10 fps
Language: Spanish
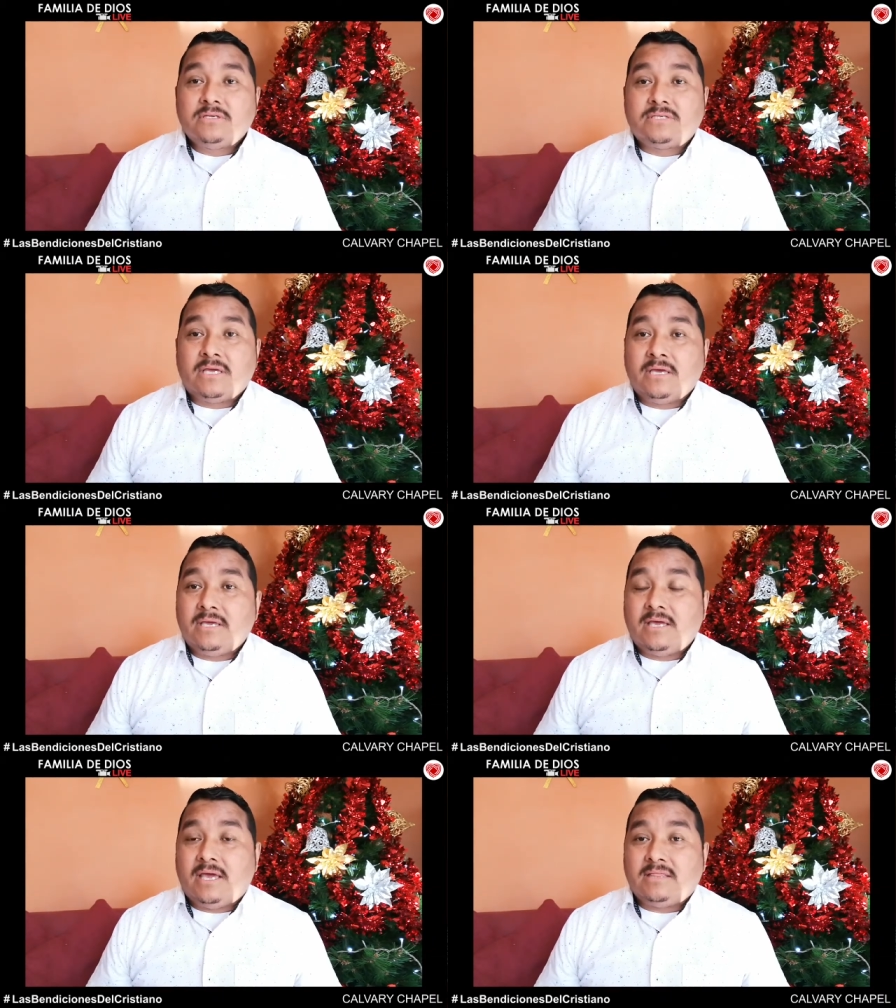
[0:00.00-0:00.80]

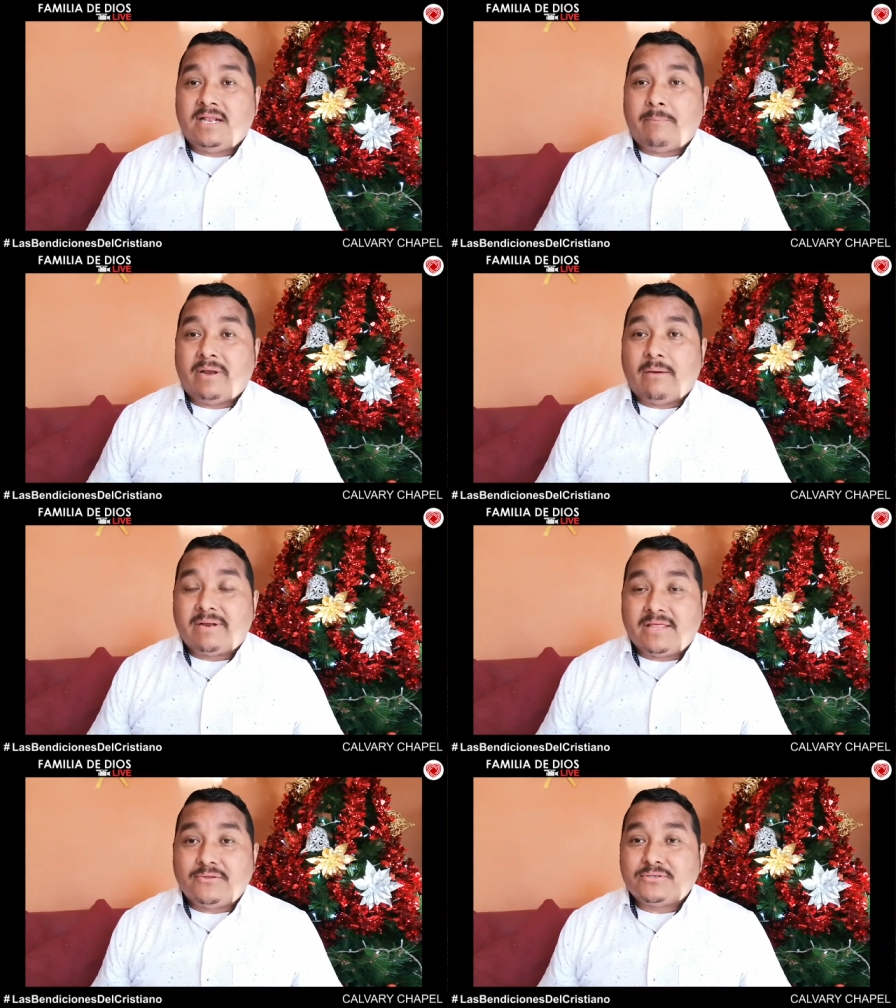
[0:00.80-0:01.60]
¿sí? Eh, la
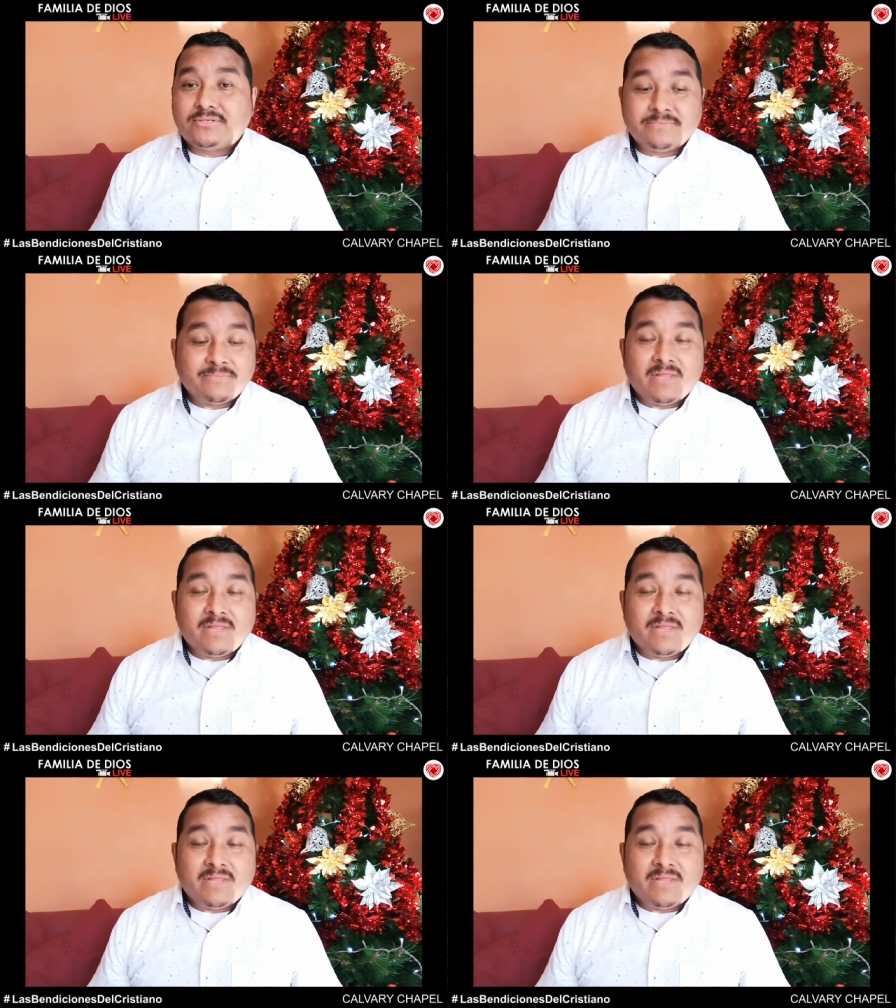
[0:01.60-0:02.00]
palabra de Dios